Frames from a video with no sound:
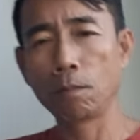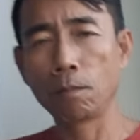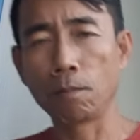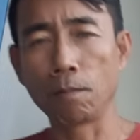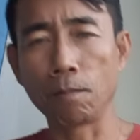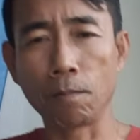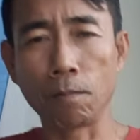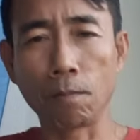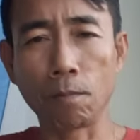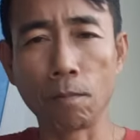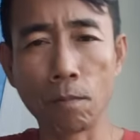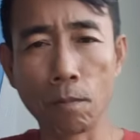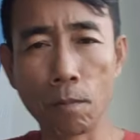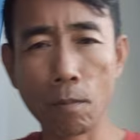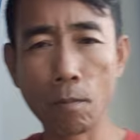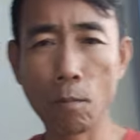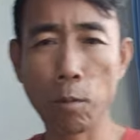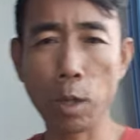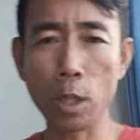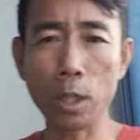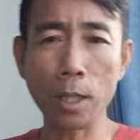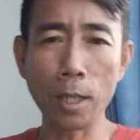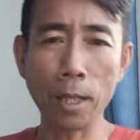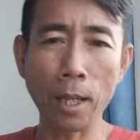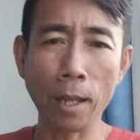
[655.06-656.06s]
อืม เพ
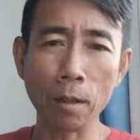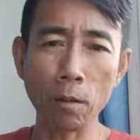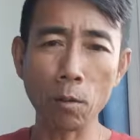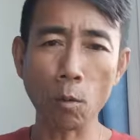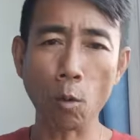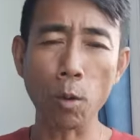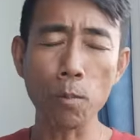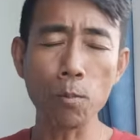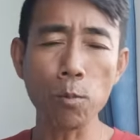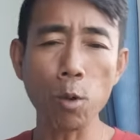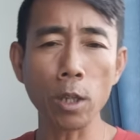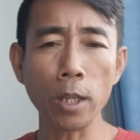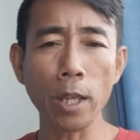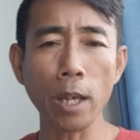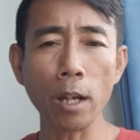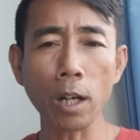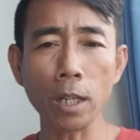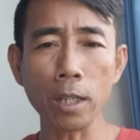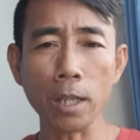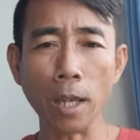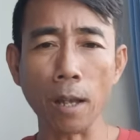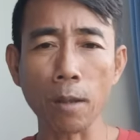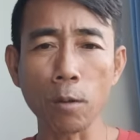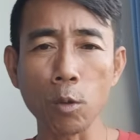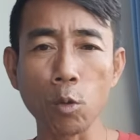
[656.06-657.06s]
ราะฉะนั้นคนพวกนี้ก็
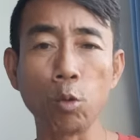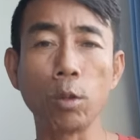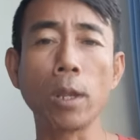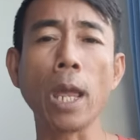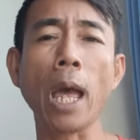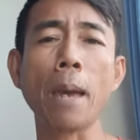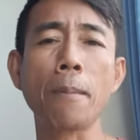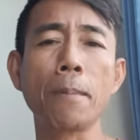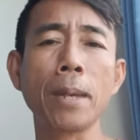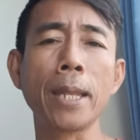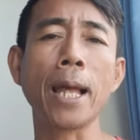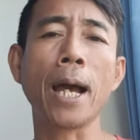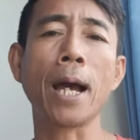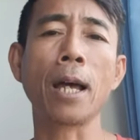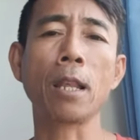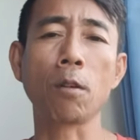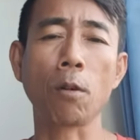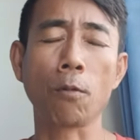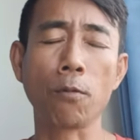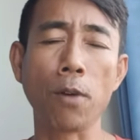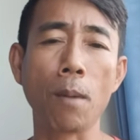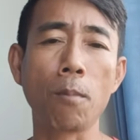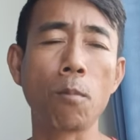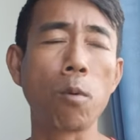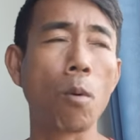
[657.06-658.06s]
จะอยู่ได้ไม่นาน หรอก
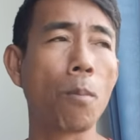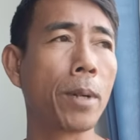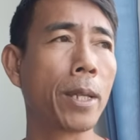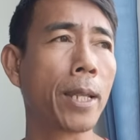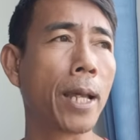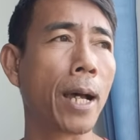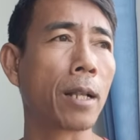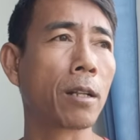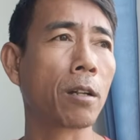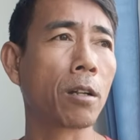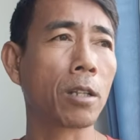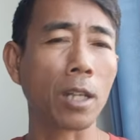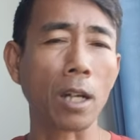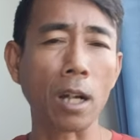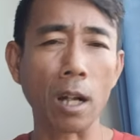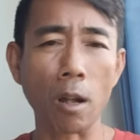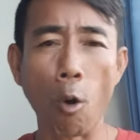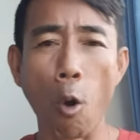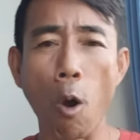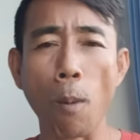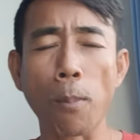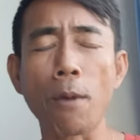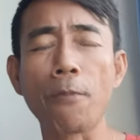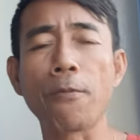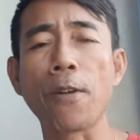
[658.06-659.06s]
ฟังผมไม่นาน ก็จะอ
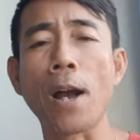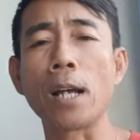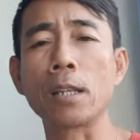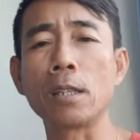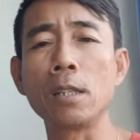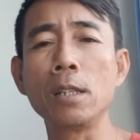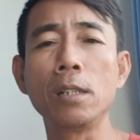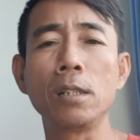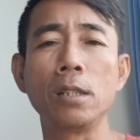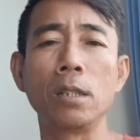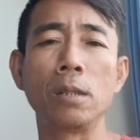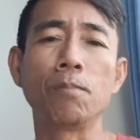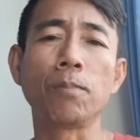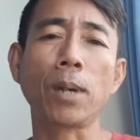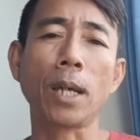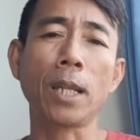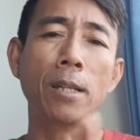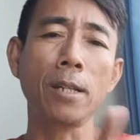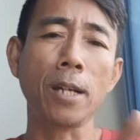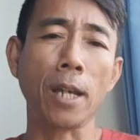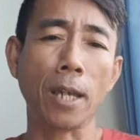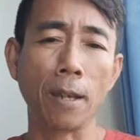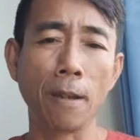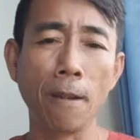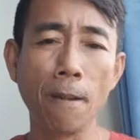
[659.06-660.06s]
อกไปฟังที่อื่น ไป
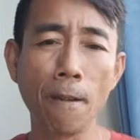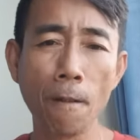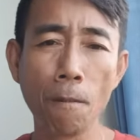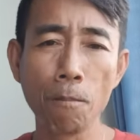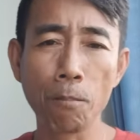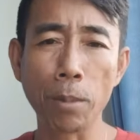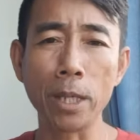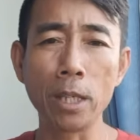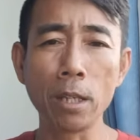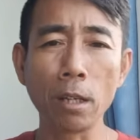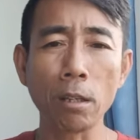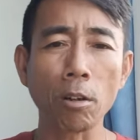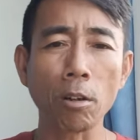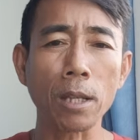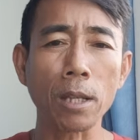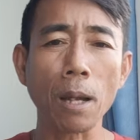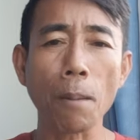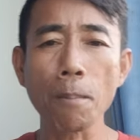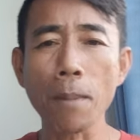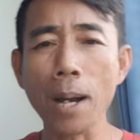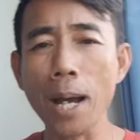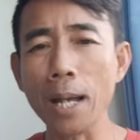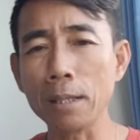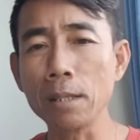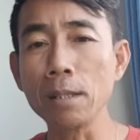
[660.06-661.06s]
เรื่อย ไปยึดธรร
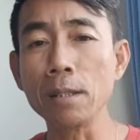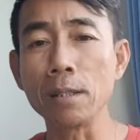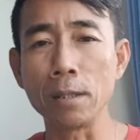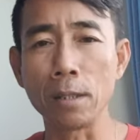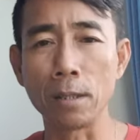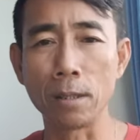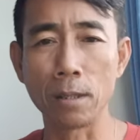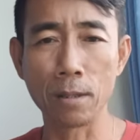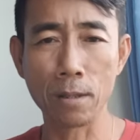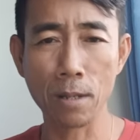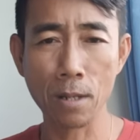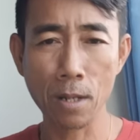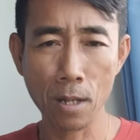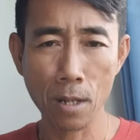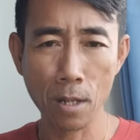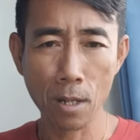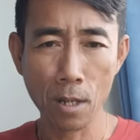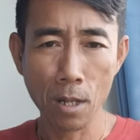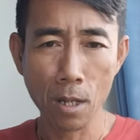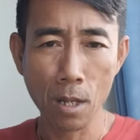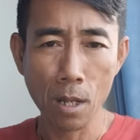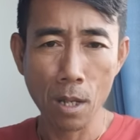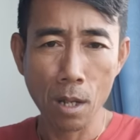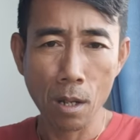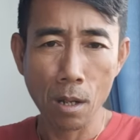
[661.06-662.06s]
มะที่อื่น
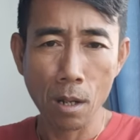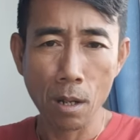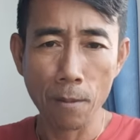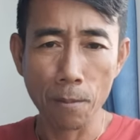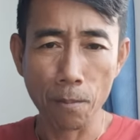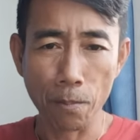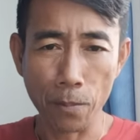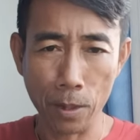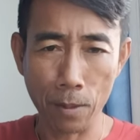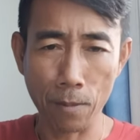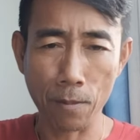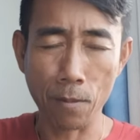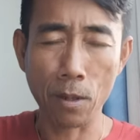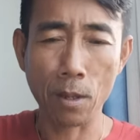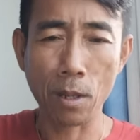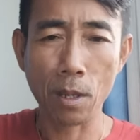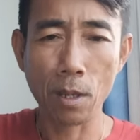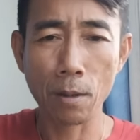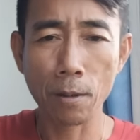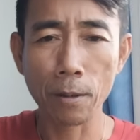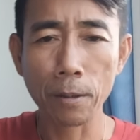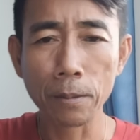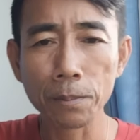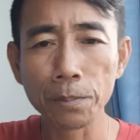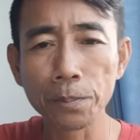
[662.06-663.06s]
อืม
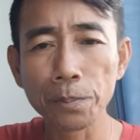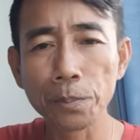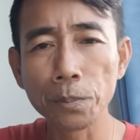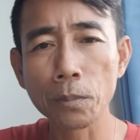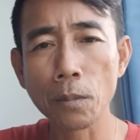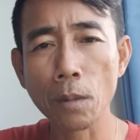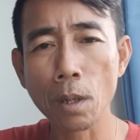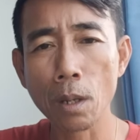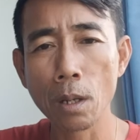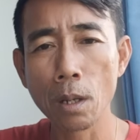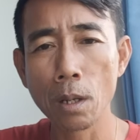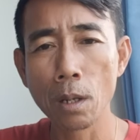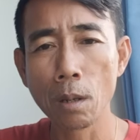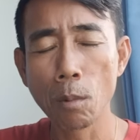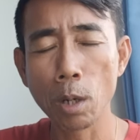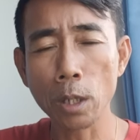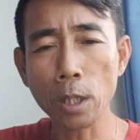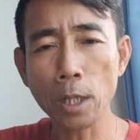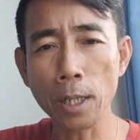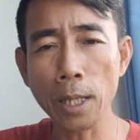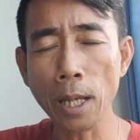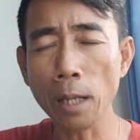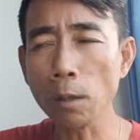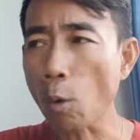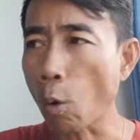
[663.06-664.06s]
เพราะ
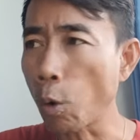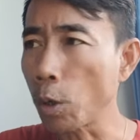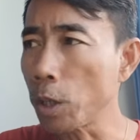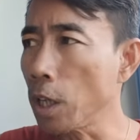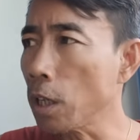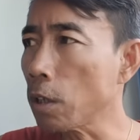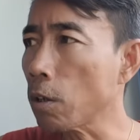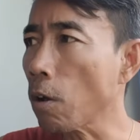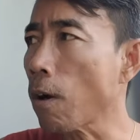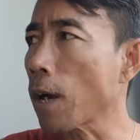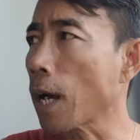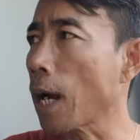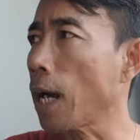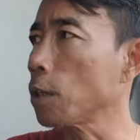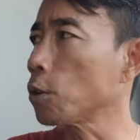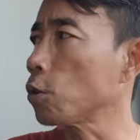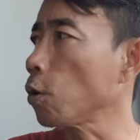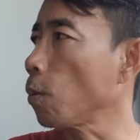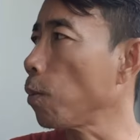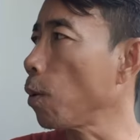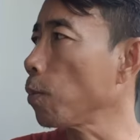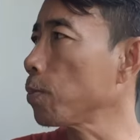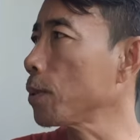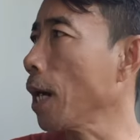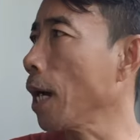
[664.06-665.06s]
ฉะนั้นคนที่ต้องการจบ
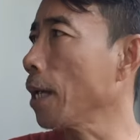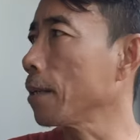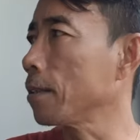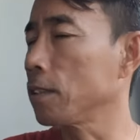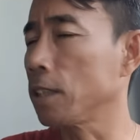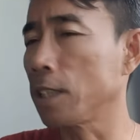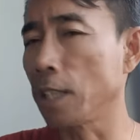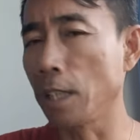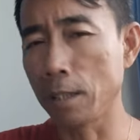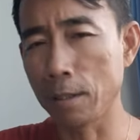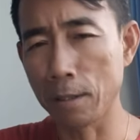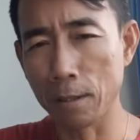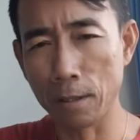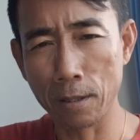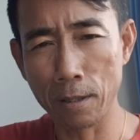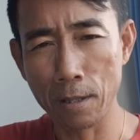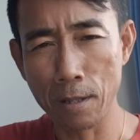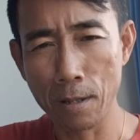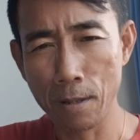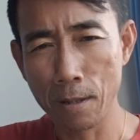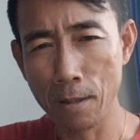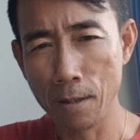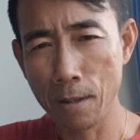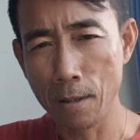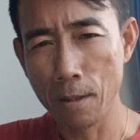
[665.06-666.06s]
ภพชาติจริง
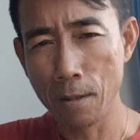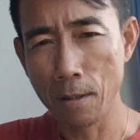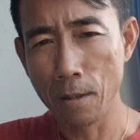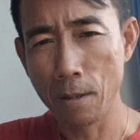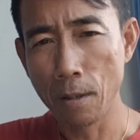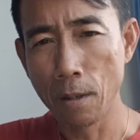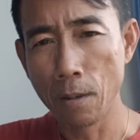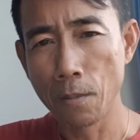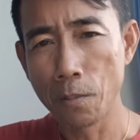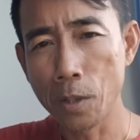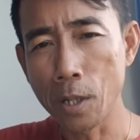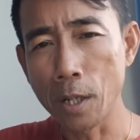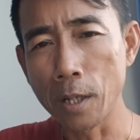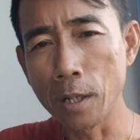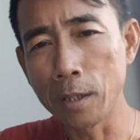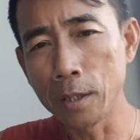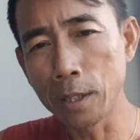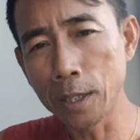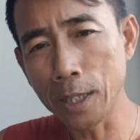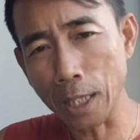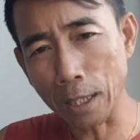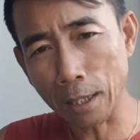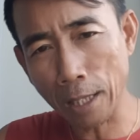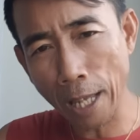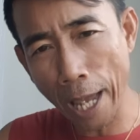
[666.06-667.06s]
ถึง
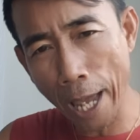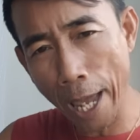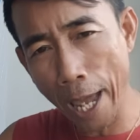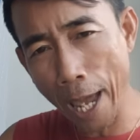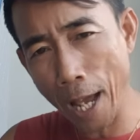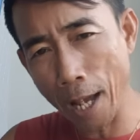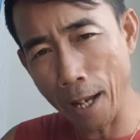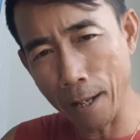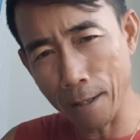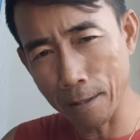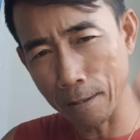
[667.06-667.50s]
จะแทง